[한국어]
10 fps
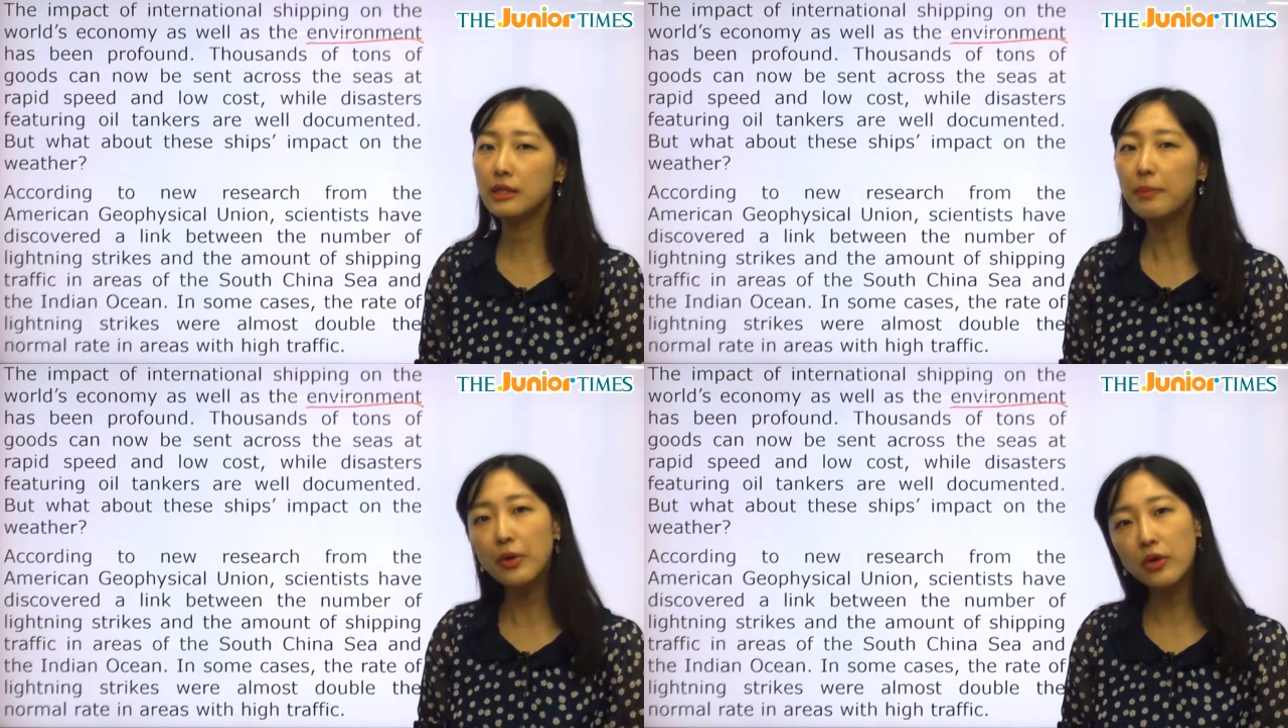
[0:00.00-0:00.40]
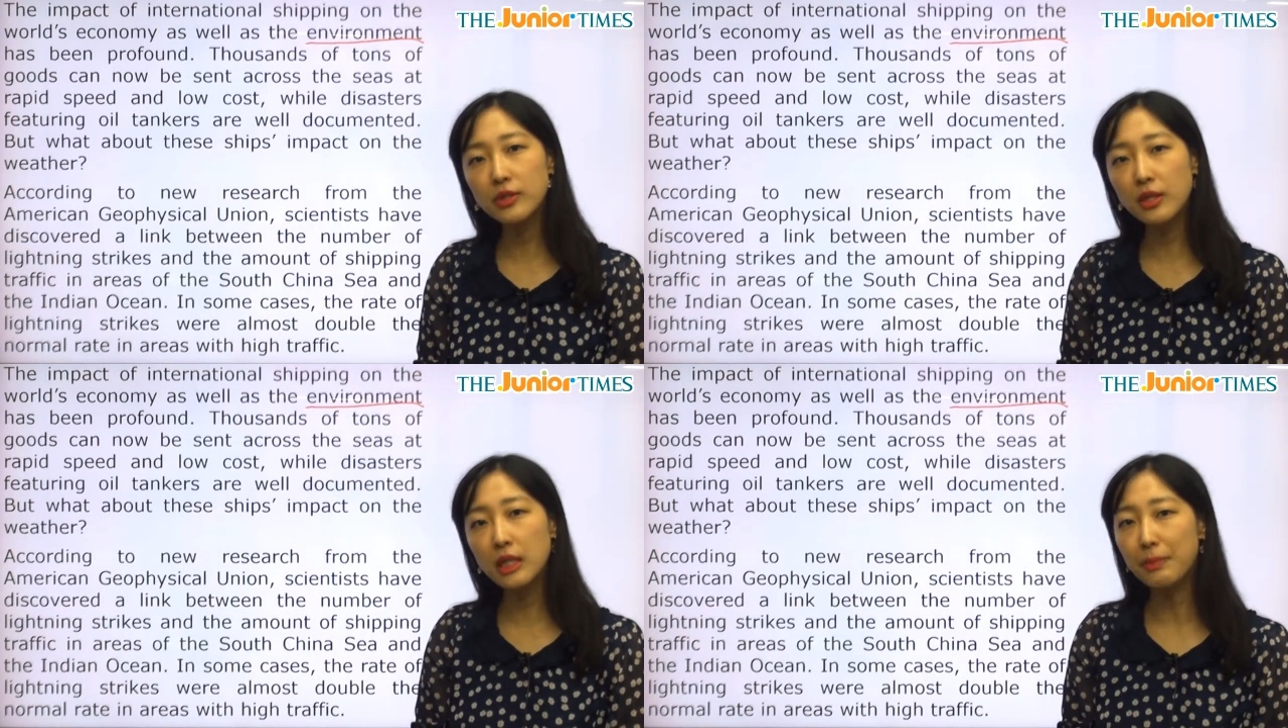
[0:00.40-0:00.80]

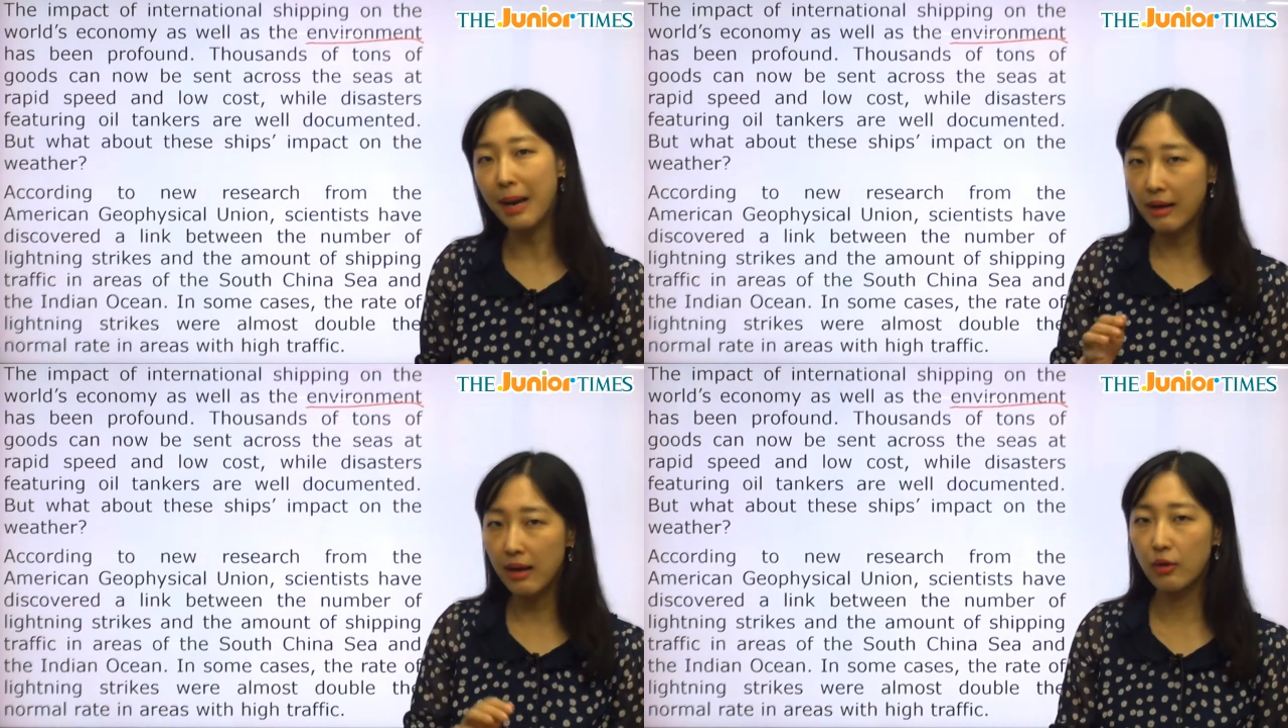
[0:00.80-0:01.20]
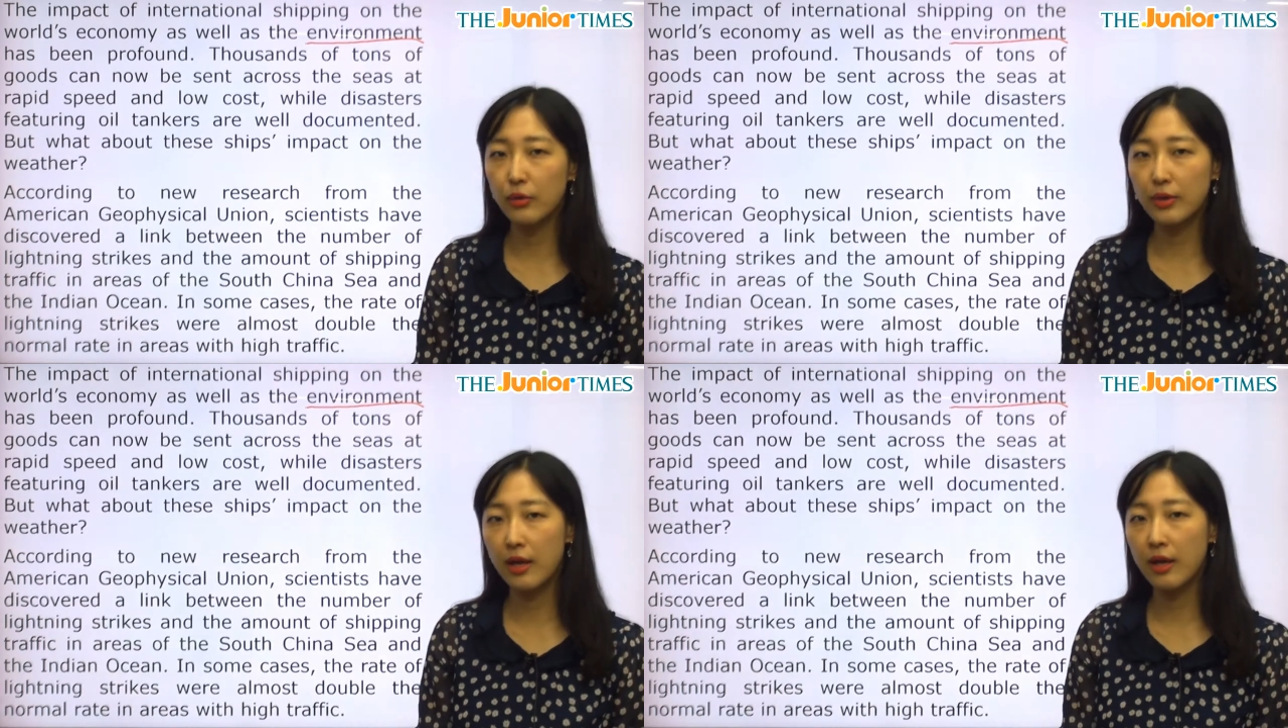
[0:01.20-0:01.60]
선박회사들이
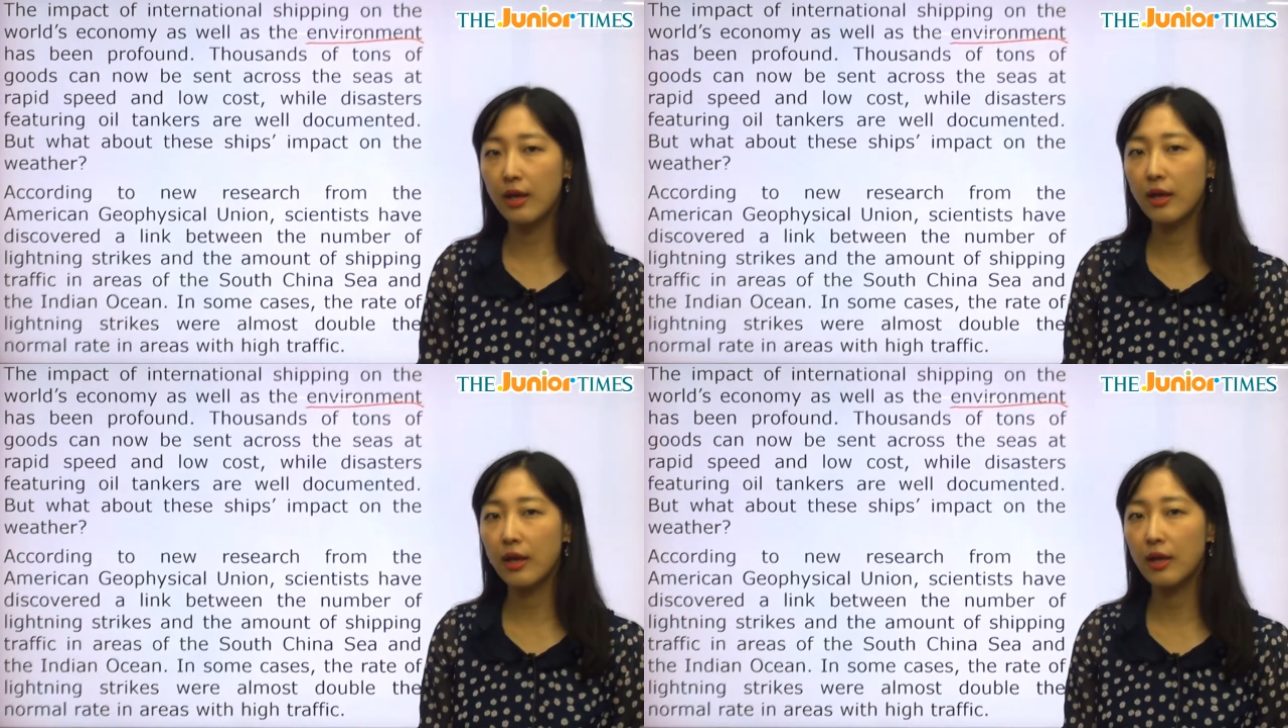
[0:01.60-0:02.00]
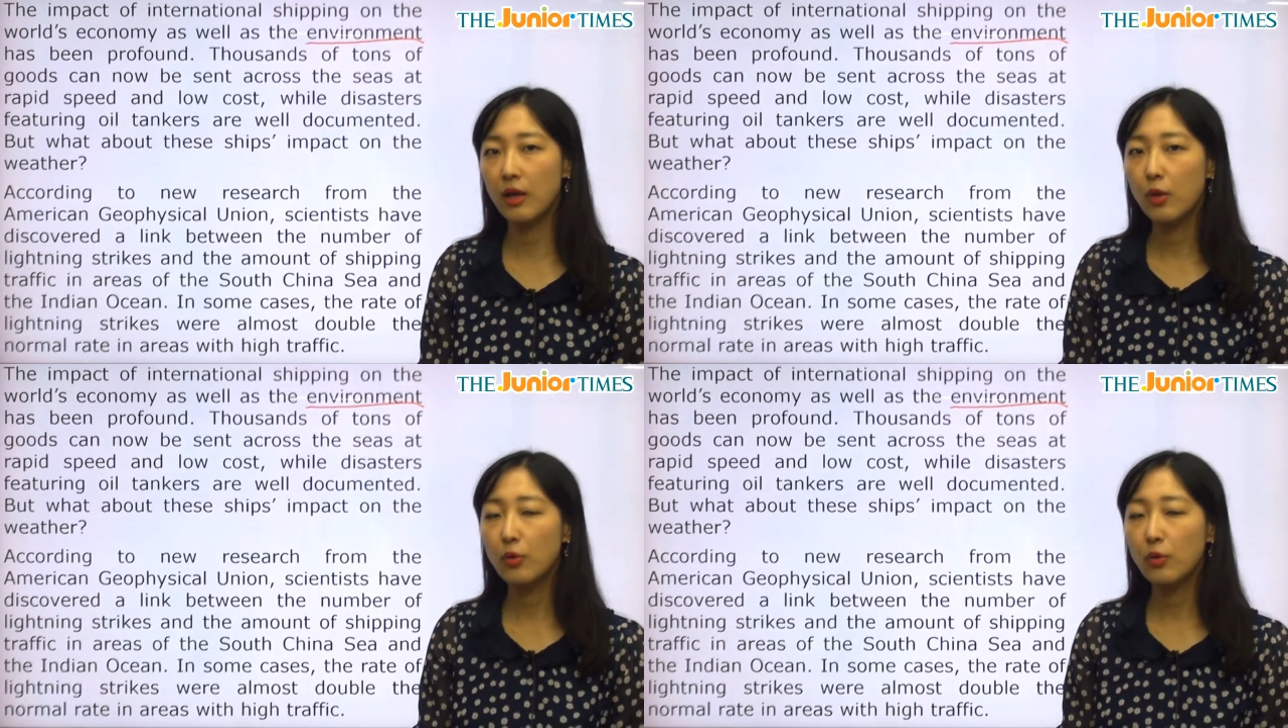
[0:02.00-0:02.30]
망하거나